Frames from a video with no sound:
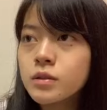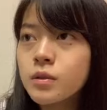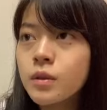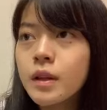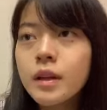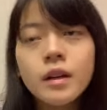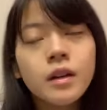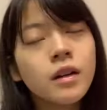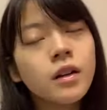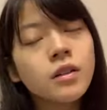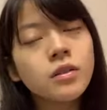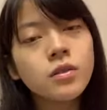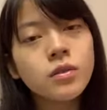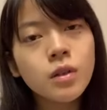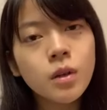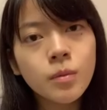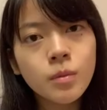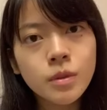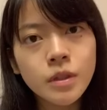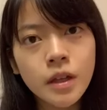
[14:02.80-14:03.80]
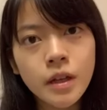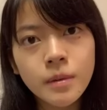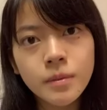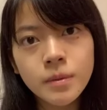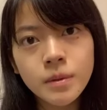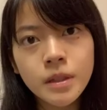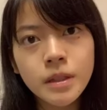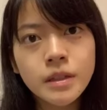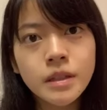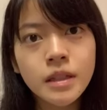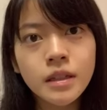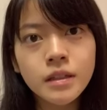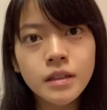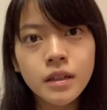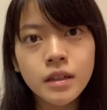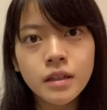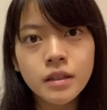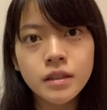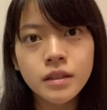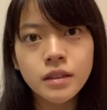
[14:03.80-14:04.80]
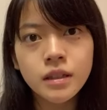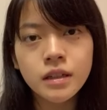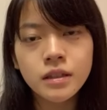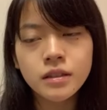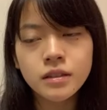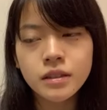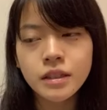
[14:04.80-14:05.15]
その絵柄とかもだいぶね現代にな